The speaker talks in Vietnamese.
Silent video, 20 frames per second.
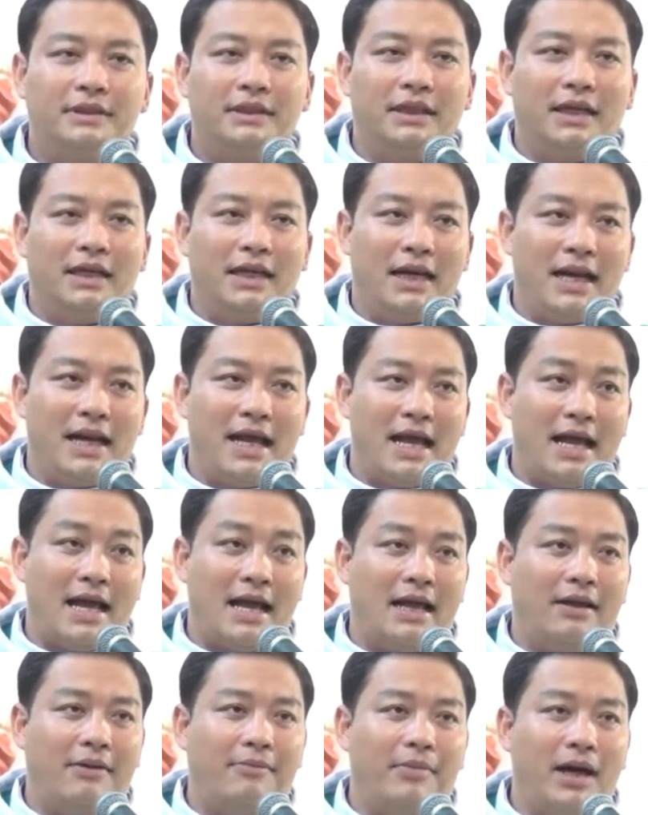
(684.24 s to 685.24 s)

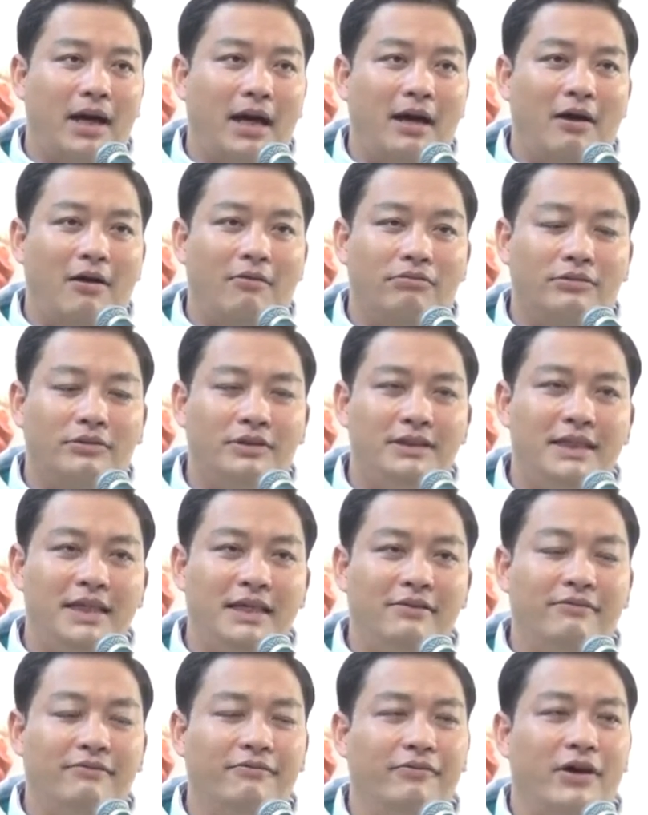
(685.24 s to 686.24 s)
là bài học
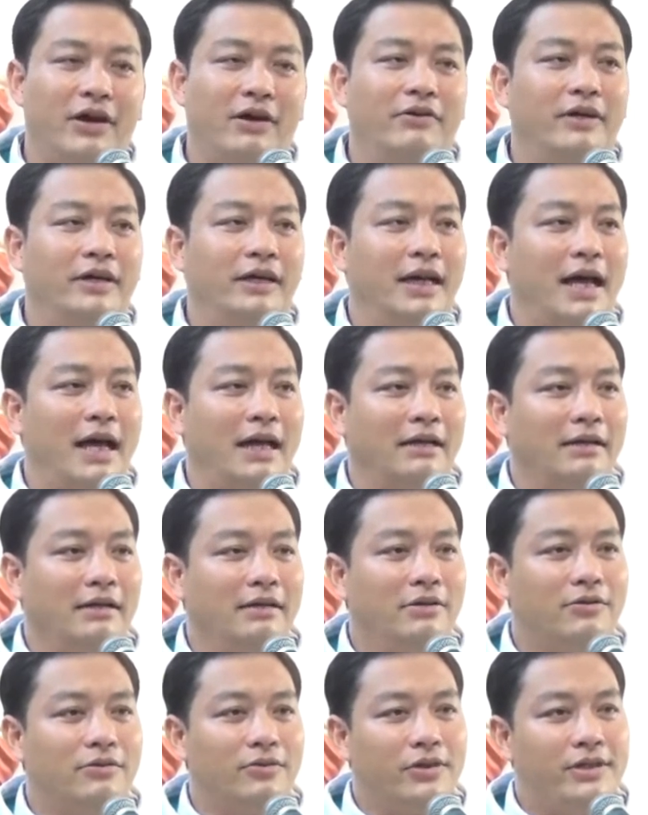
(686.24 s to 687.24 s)
nhìn vào hình
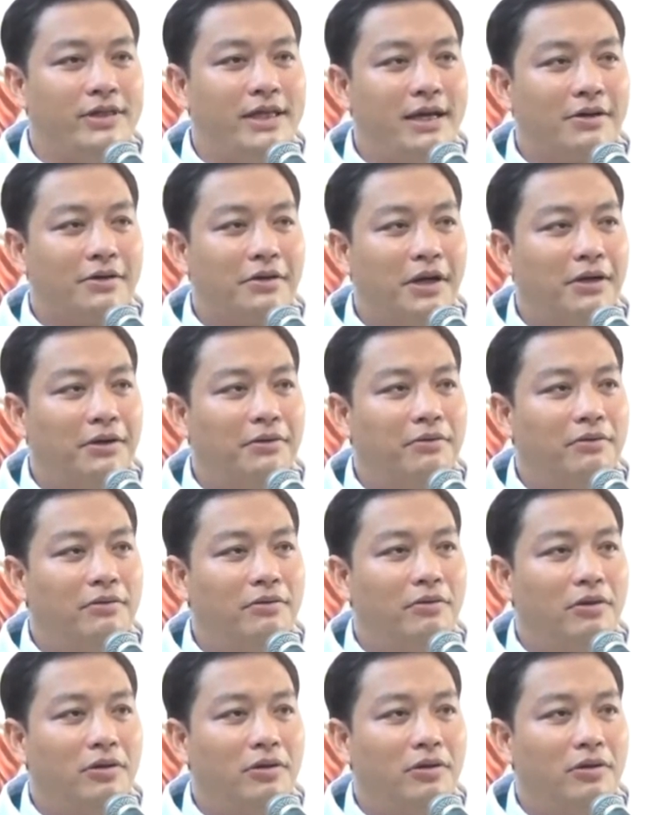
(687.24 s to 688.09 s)
ảnh của gia kêu